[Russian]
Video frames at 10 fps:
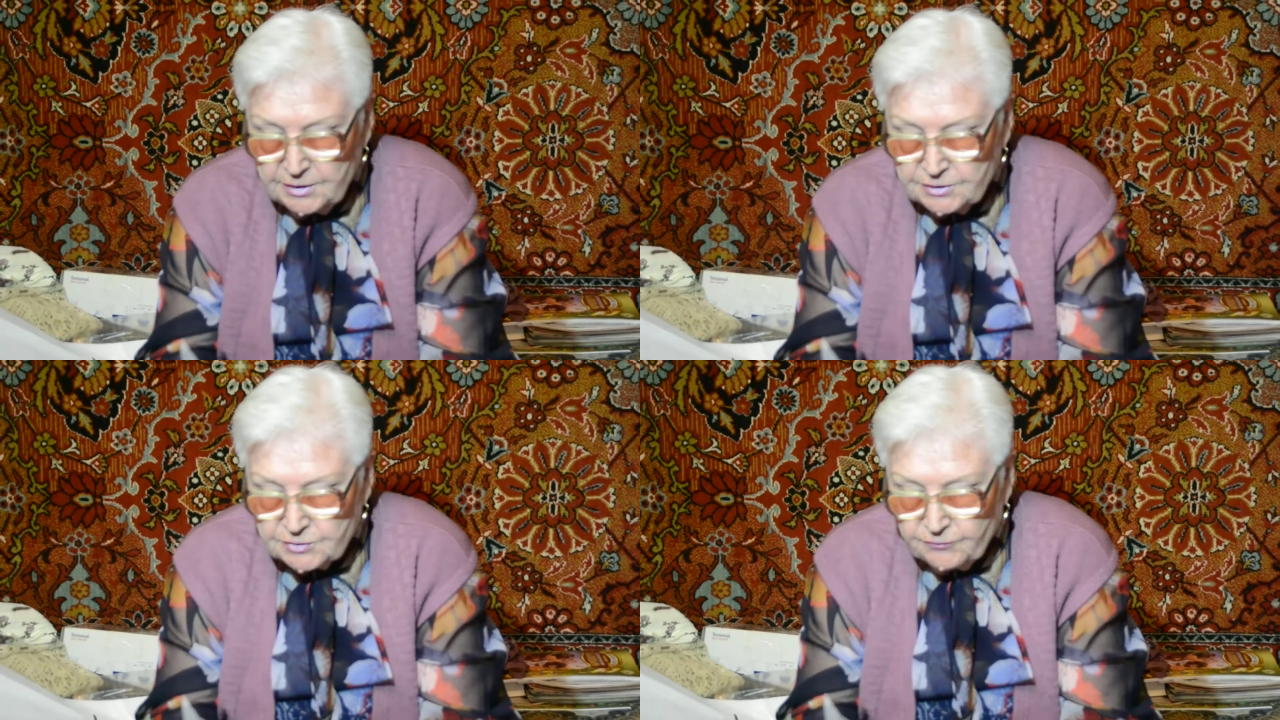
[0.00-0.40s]

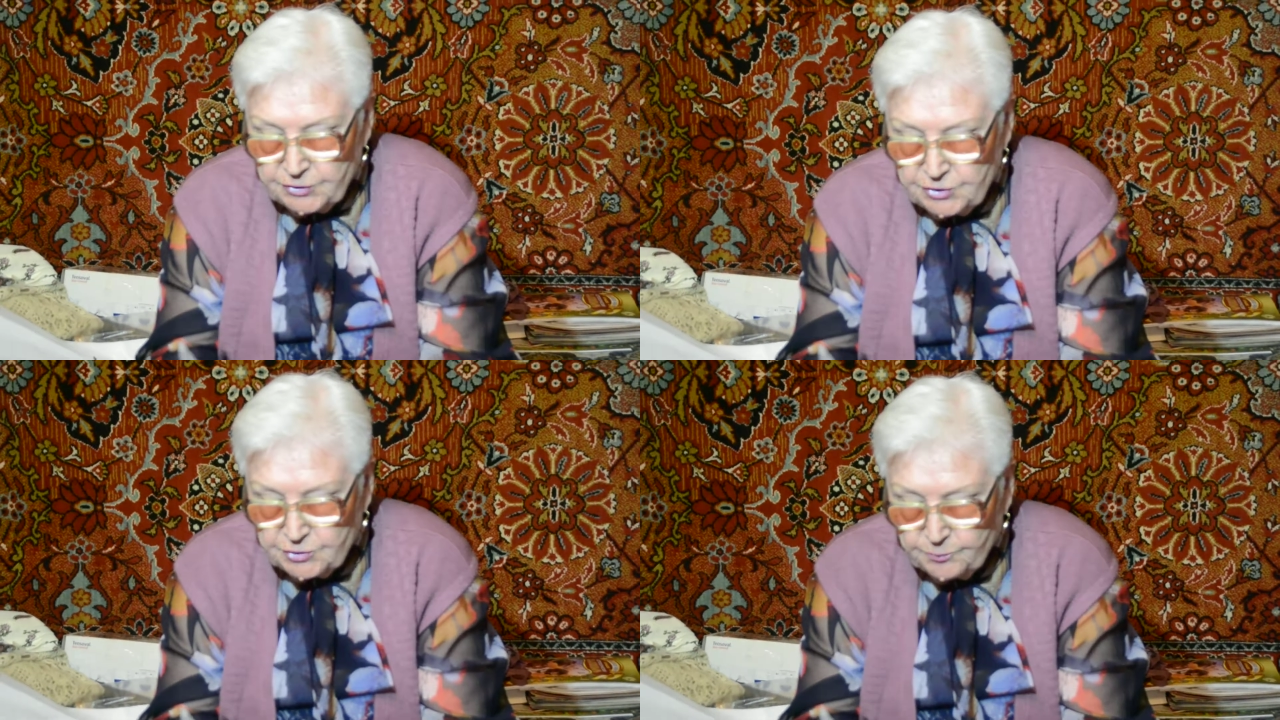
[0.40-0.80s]

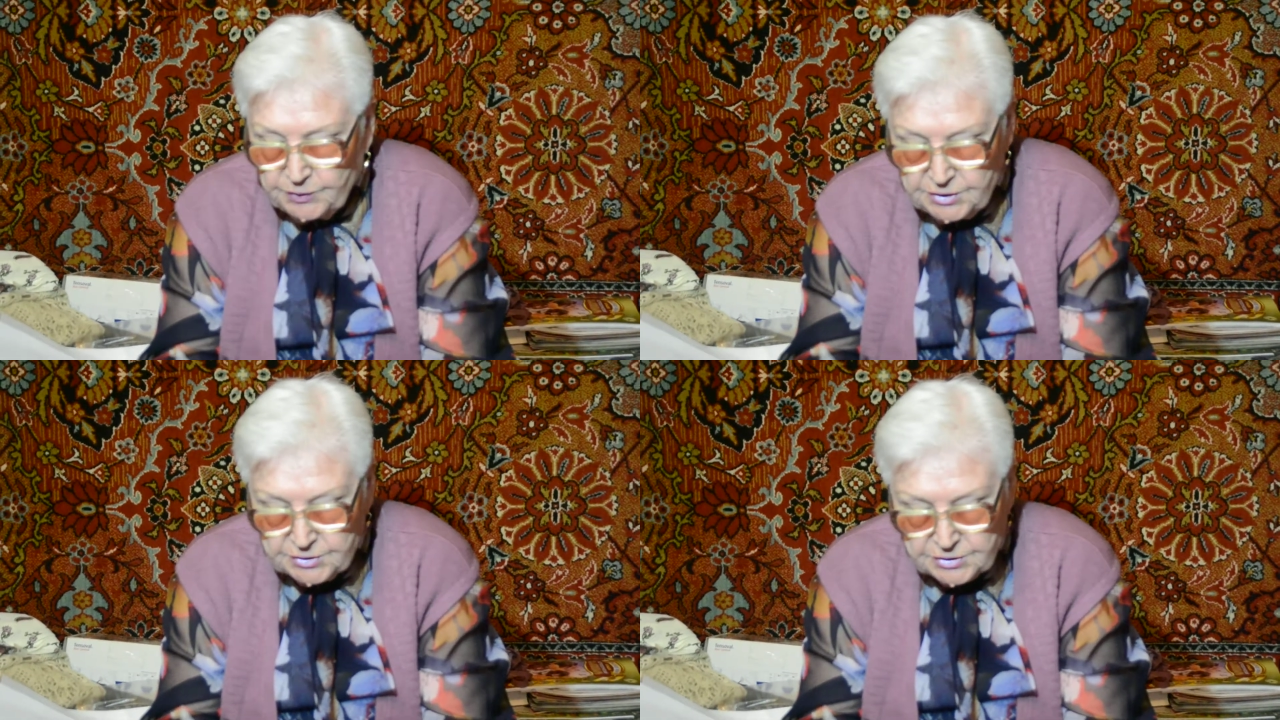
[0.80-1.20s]
своих
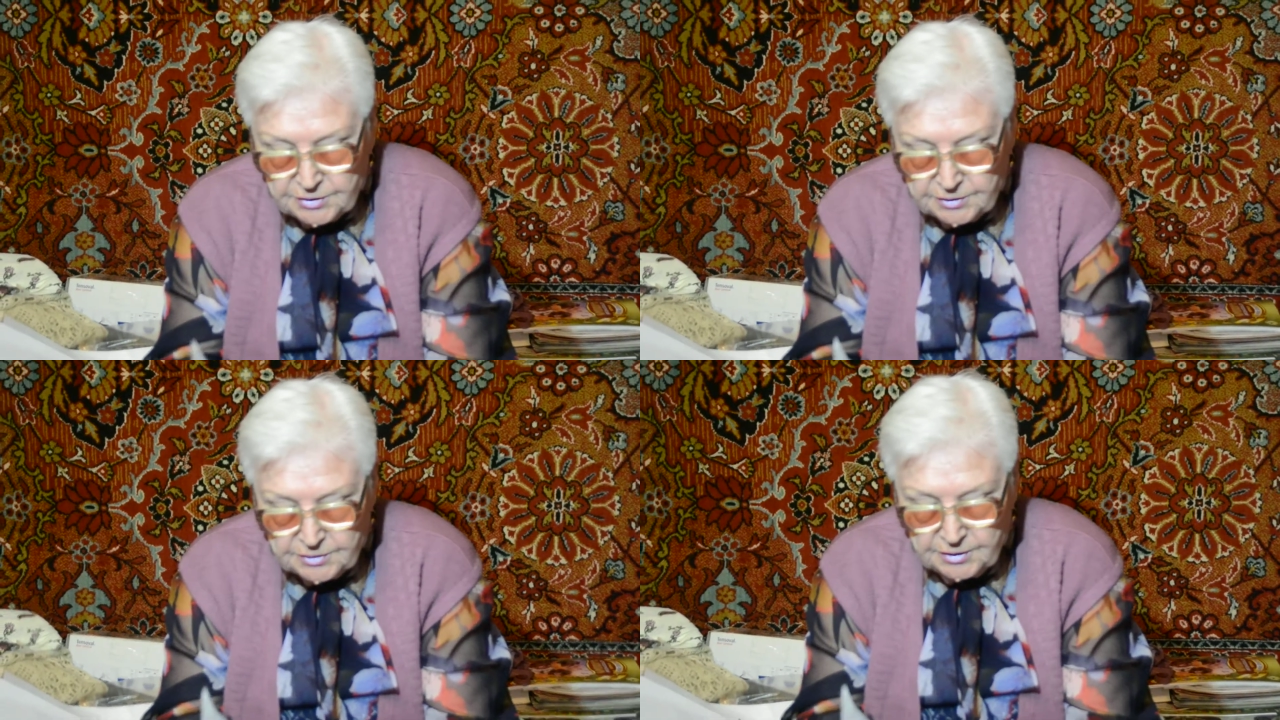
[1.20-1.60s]

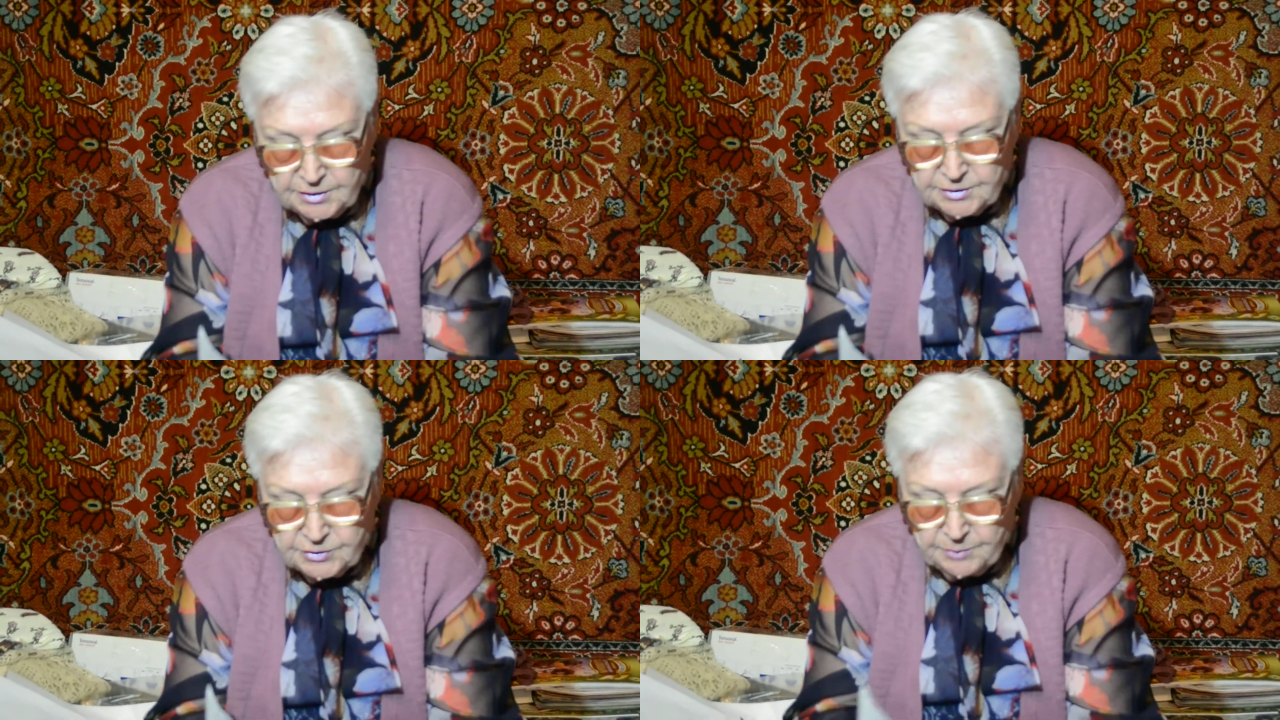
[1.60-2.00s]
близких
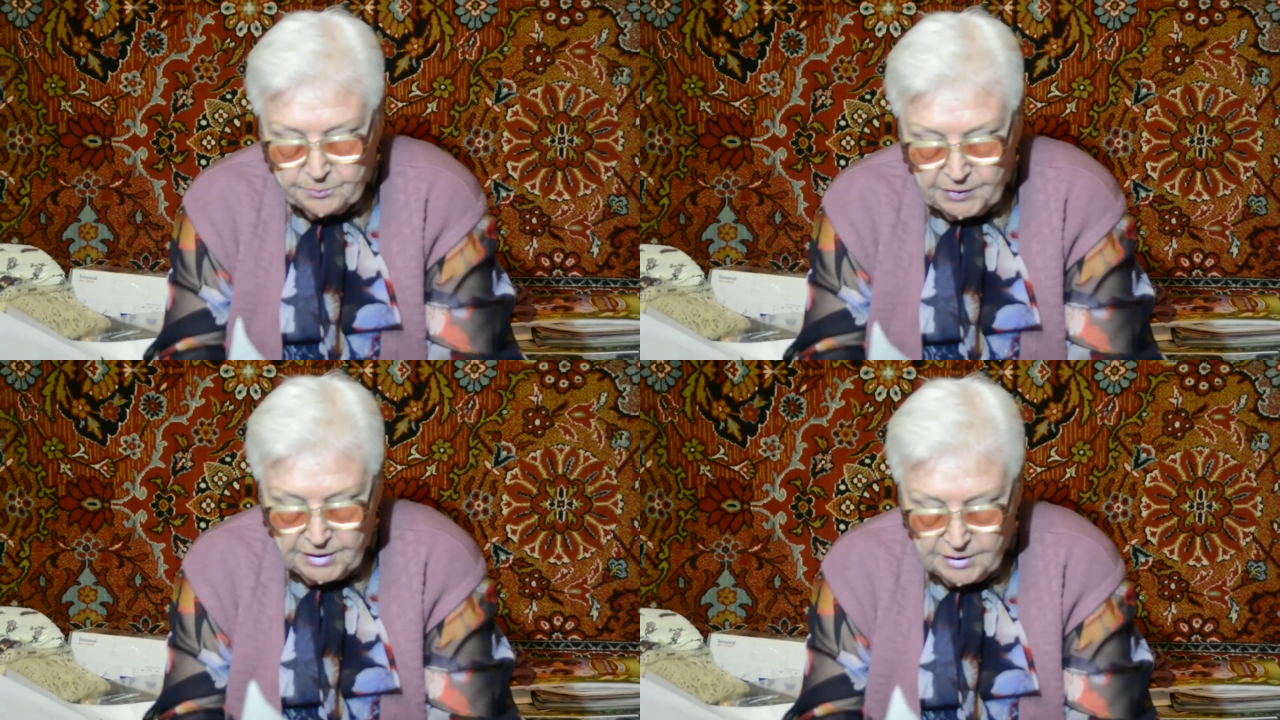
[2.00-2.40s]
на
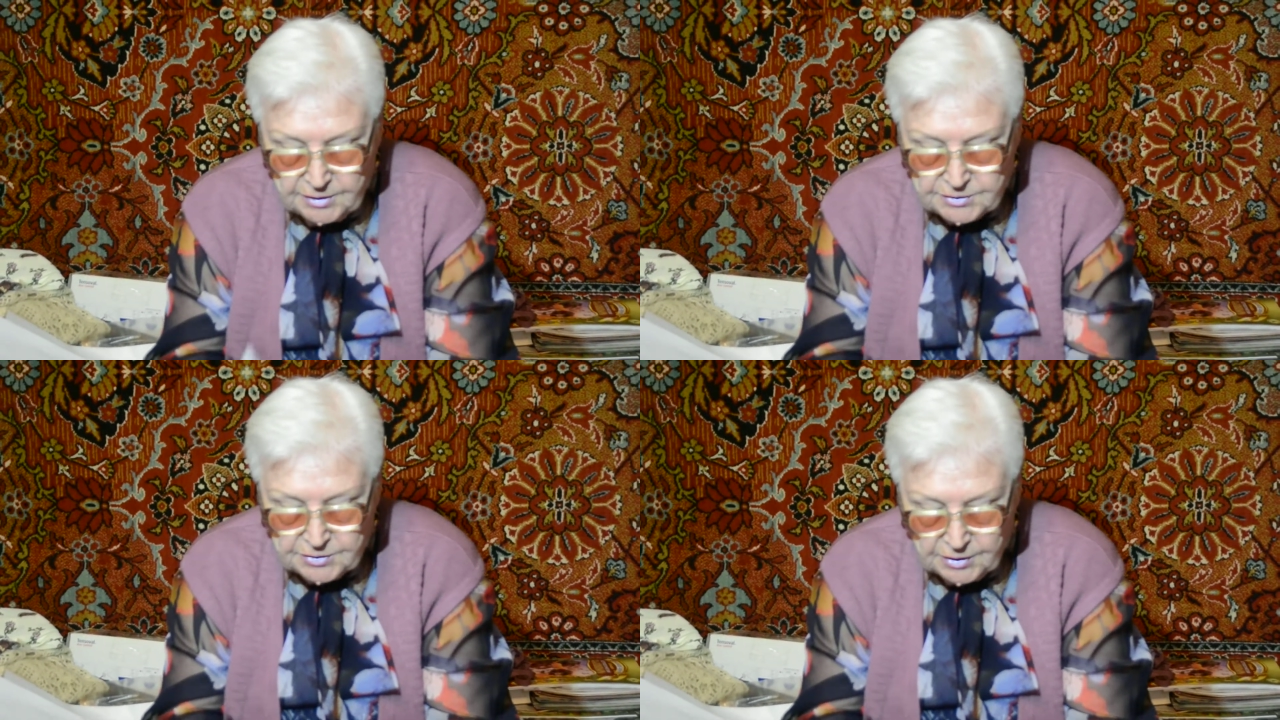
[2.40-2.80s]
полях
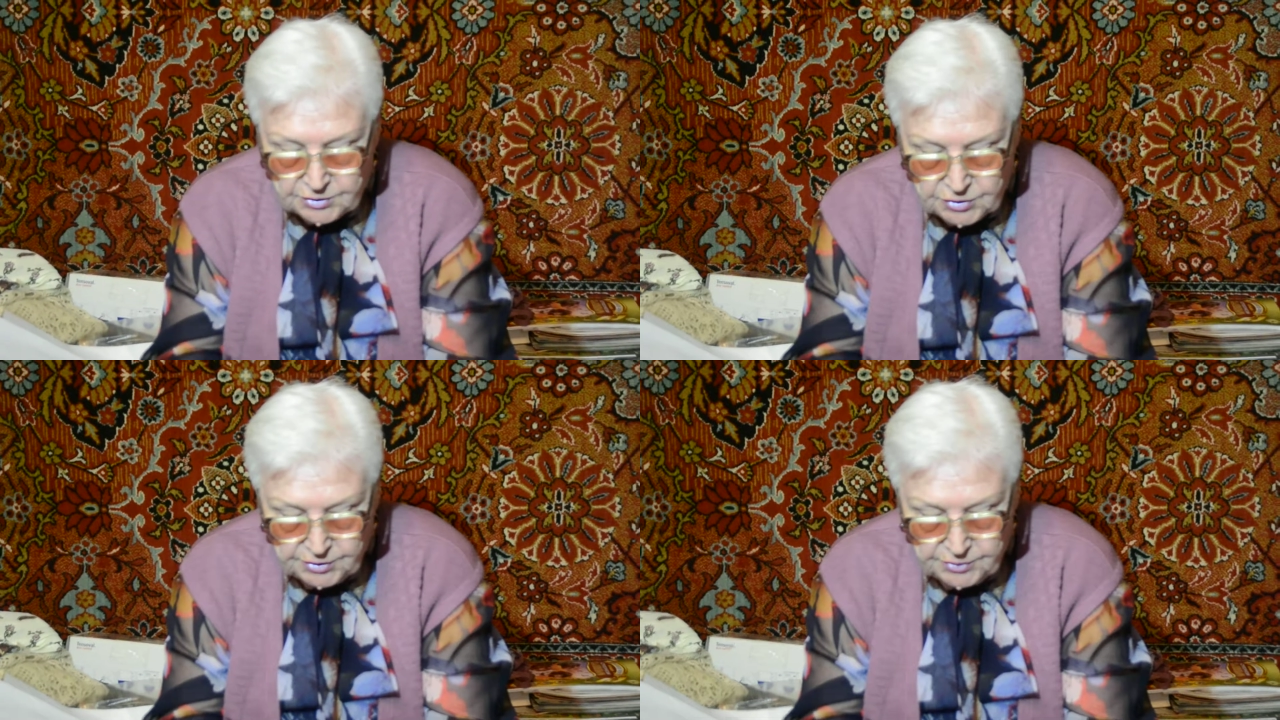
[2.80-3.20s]

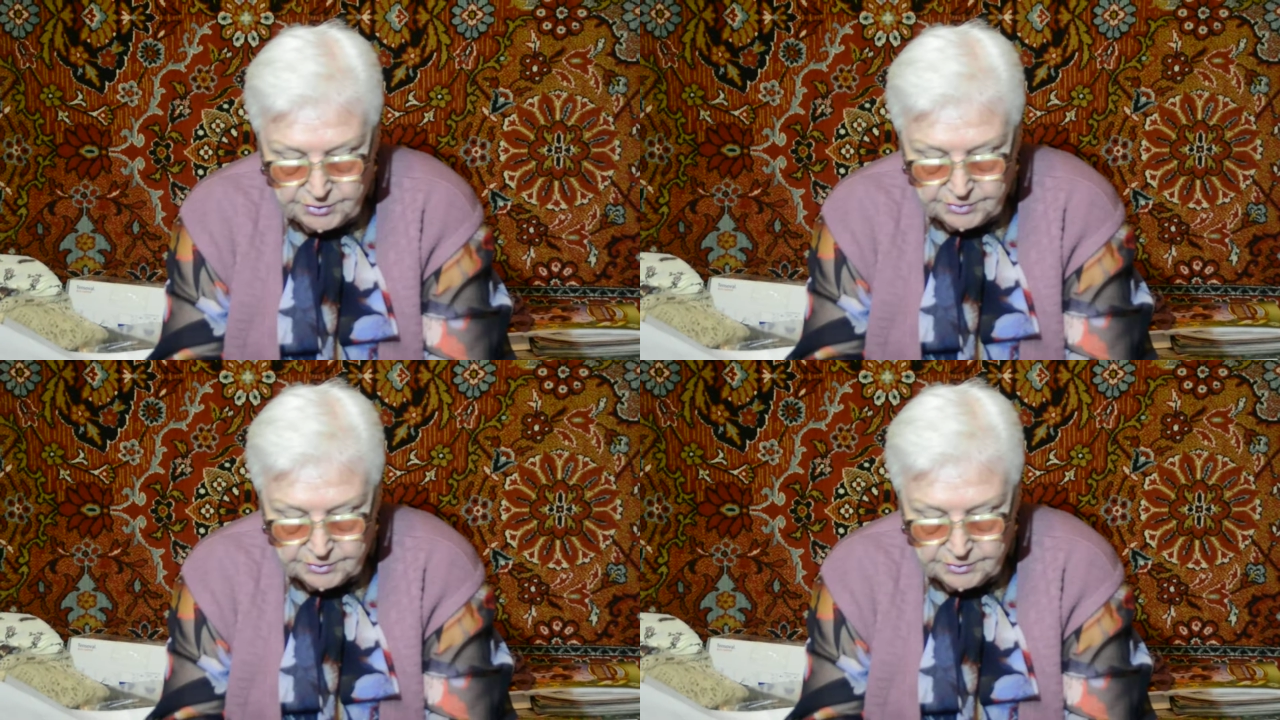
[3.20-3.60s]
сражений.